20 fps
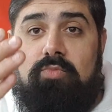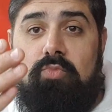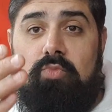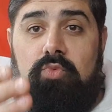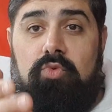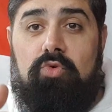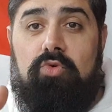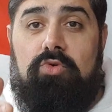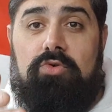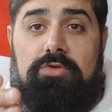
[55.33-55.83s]

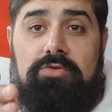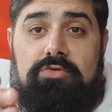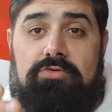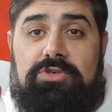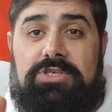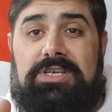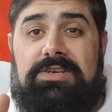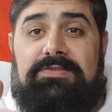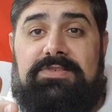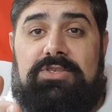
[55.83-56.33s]
будет
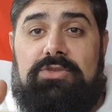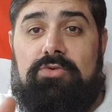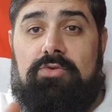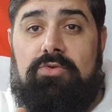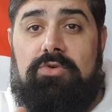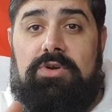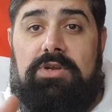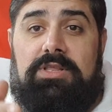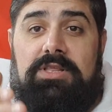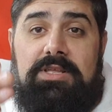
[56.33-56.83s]
уже
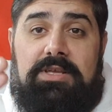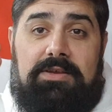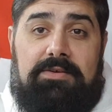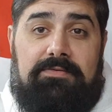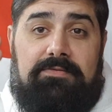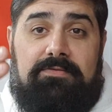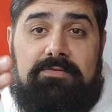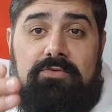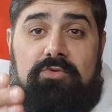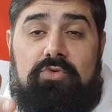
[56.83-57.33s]
встроенный
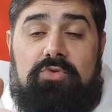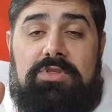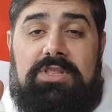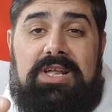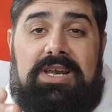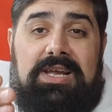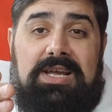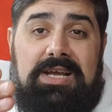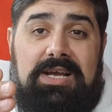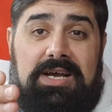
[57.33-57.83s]

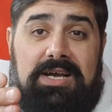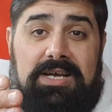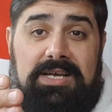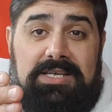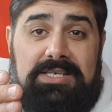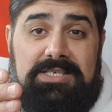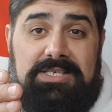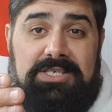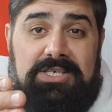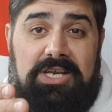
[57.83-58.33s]
внутрь
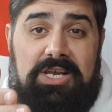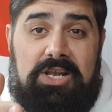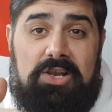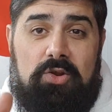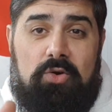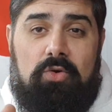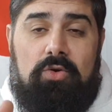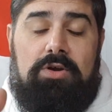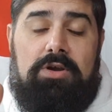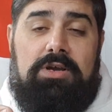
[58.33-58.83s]

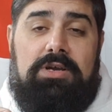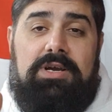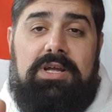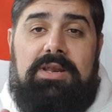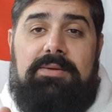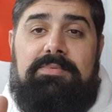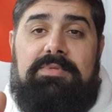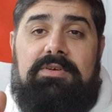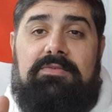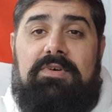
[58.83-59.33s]
кошелек
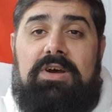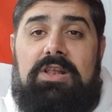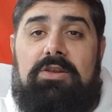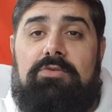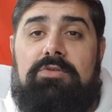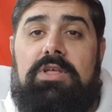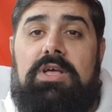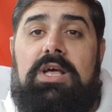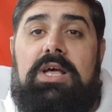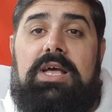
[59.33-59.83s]

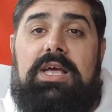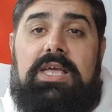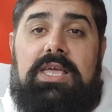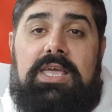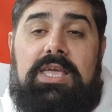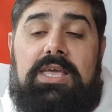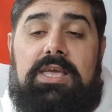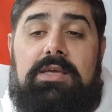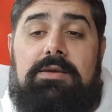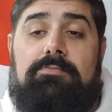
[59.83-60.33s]
криптовалют.
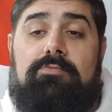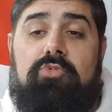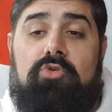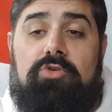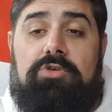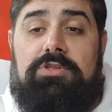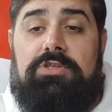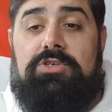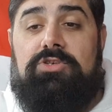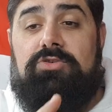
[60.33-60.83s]
И
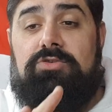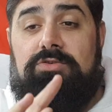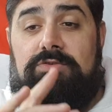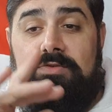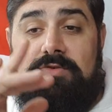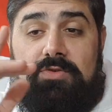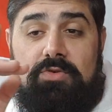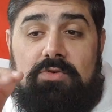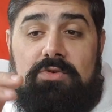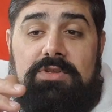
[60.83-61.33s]
будет еще
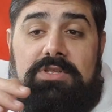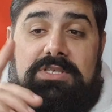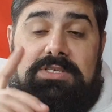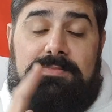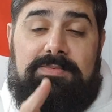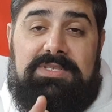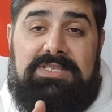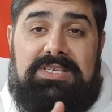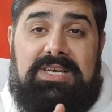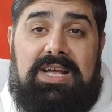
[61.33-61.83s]
встроенный
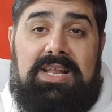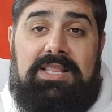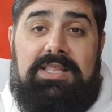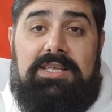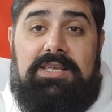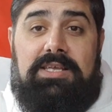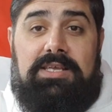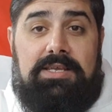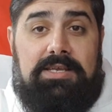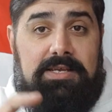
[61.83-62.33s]

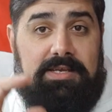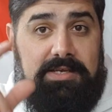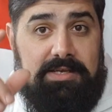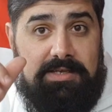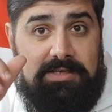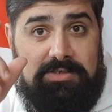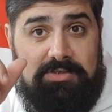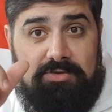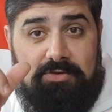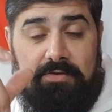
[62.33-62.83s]
специальный
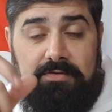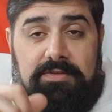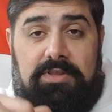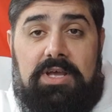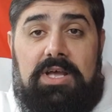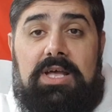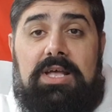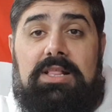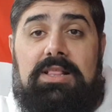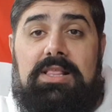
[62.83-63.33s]
э, софт
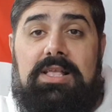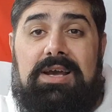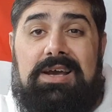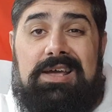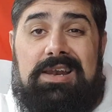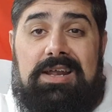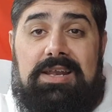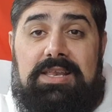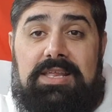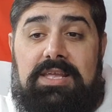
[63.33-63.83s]
для
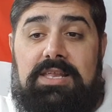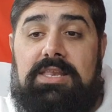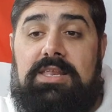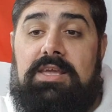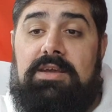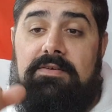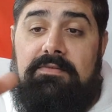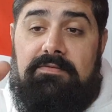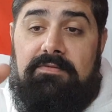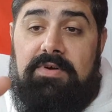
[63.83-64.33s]

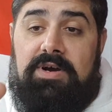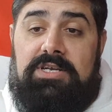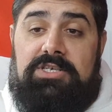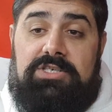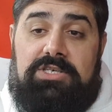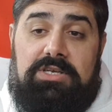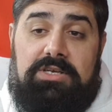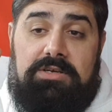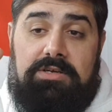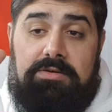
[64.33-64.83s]
хранения
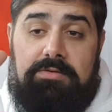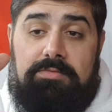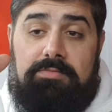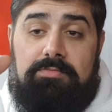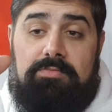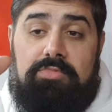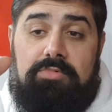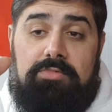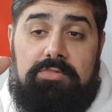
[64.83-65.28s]
ваших э,